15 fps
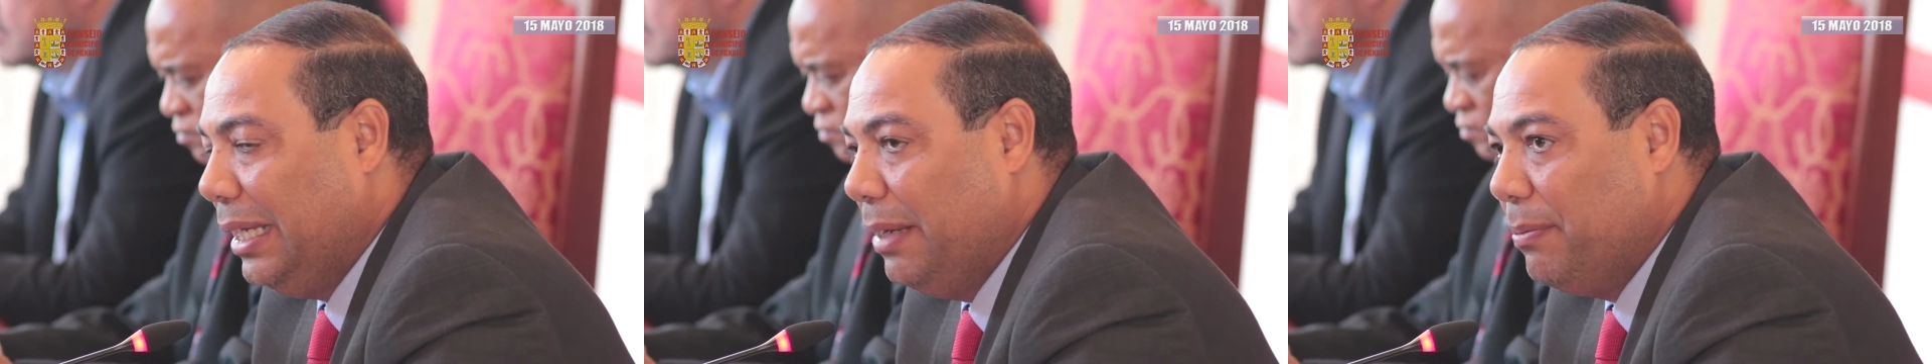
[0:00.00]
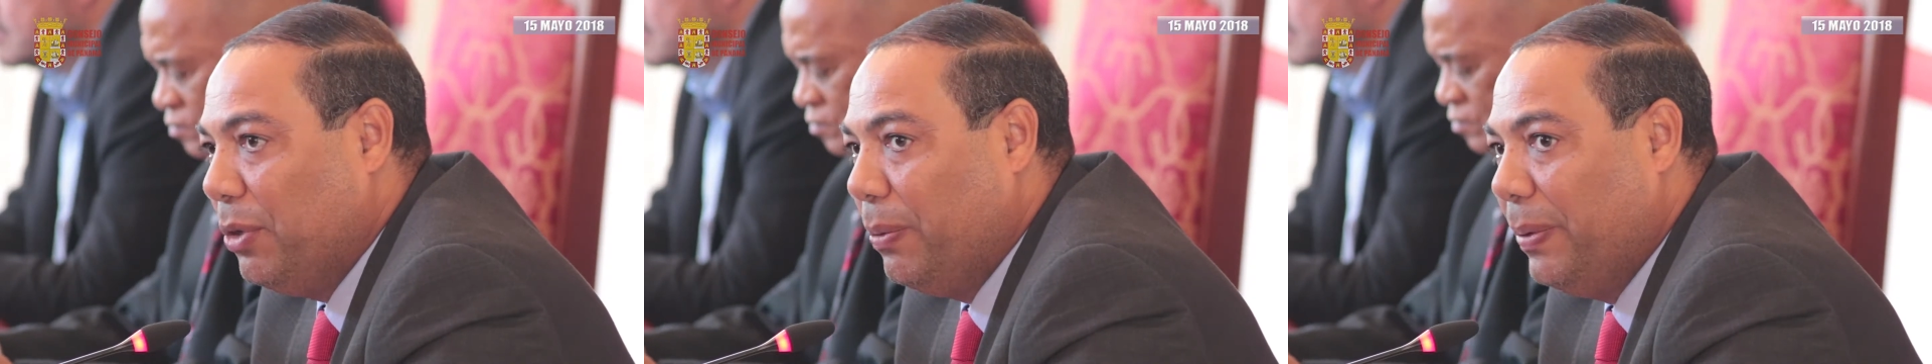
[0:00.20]

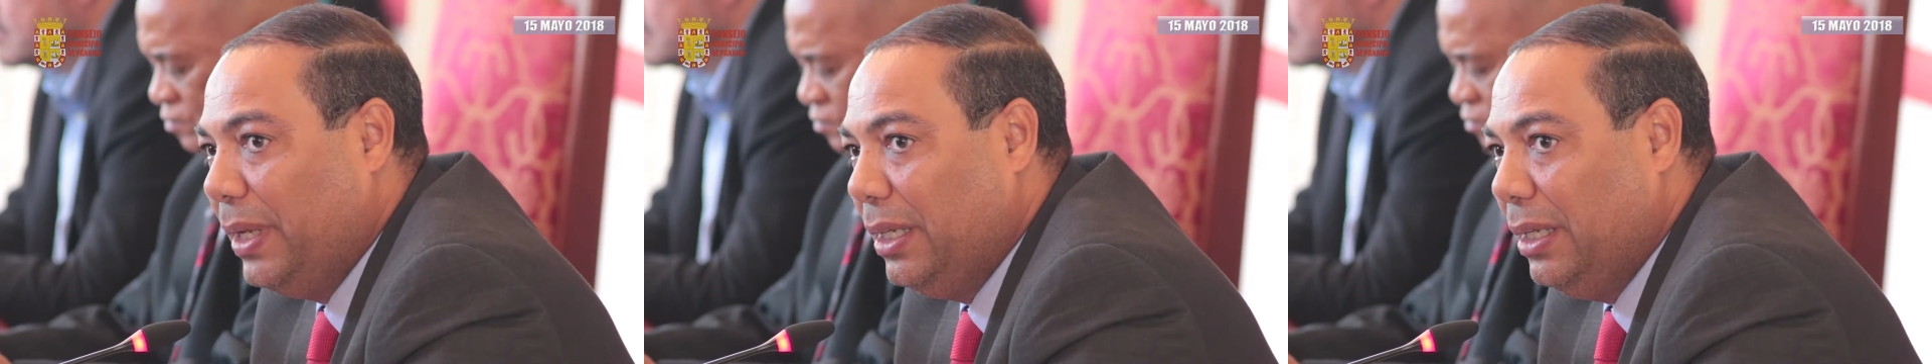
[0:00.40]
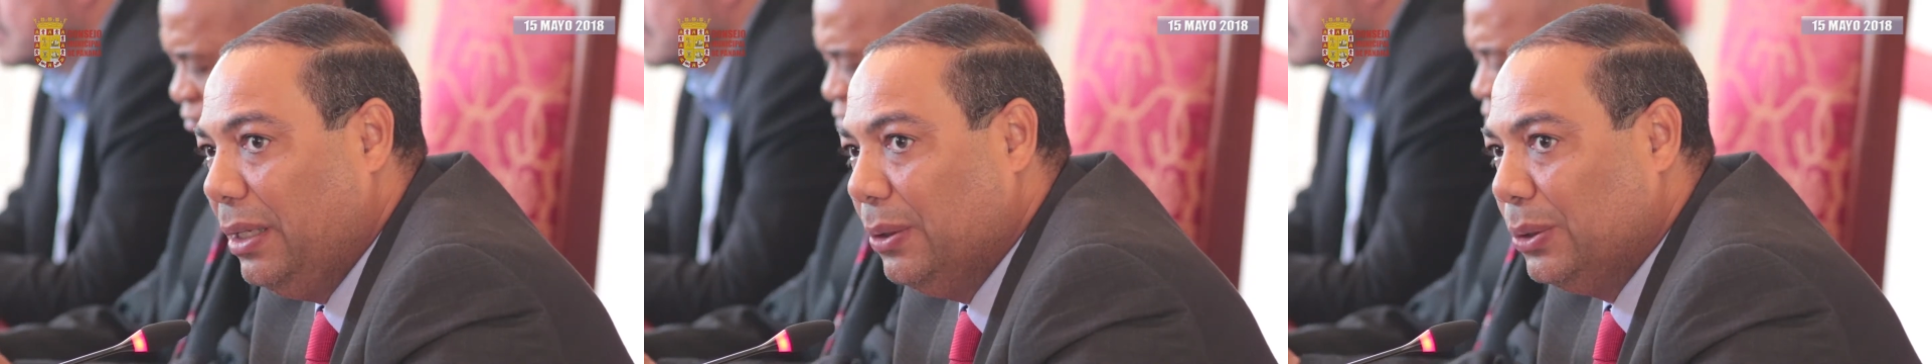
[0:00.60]
hemos
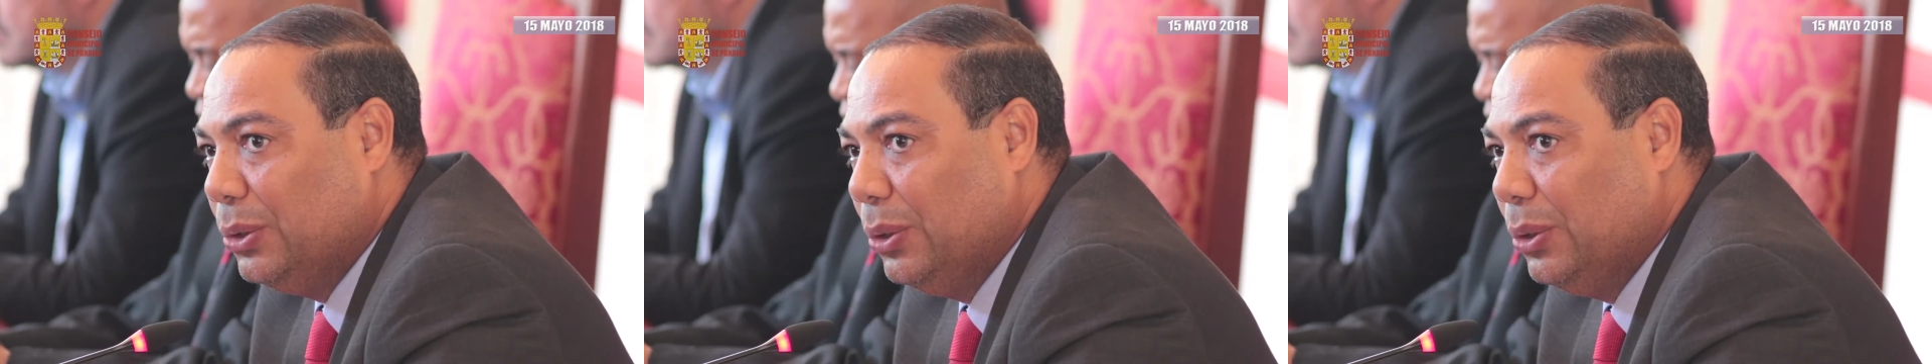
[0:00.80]
venido